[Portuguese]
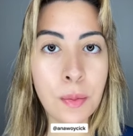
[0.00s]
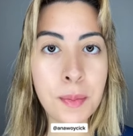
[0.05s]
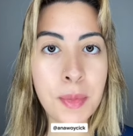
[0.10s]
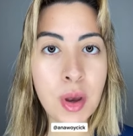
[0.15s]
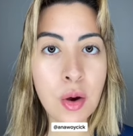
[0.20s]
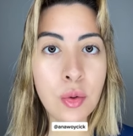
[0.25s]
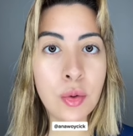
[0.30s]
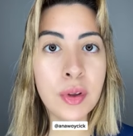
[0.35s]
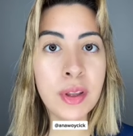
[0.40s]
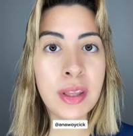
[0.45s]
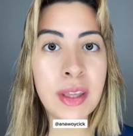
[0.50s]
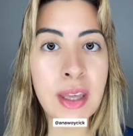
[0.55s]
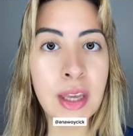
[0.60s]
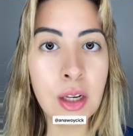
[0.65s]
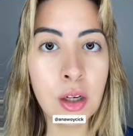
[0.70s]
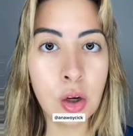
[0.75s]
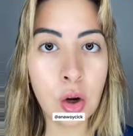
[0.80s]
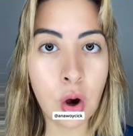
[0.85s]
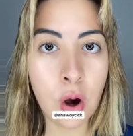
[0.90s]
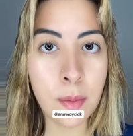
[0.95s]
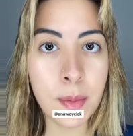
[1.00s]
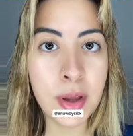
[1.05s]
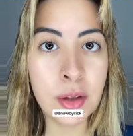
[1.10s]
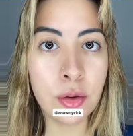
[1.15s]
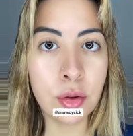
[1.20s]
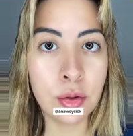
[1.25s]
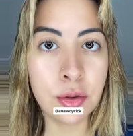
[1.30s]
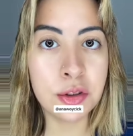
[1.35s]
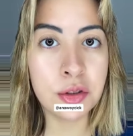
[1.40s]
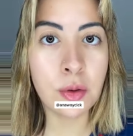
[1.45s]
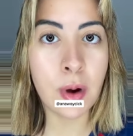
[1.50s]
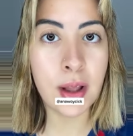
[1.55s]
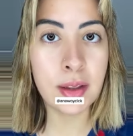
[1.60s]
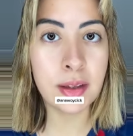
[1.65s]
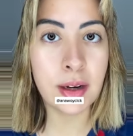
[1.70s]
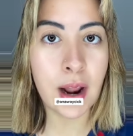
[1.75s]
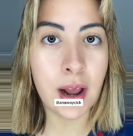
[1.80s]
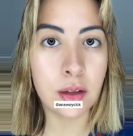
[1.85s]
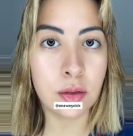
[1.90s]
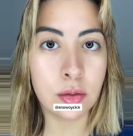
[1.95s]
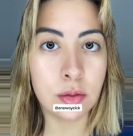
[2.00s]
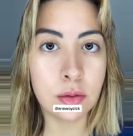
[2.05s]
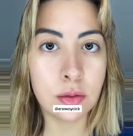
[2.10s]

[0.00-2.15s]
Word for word: mil quilômetros quadrados.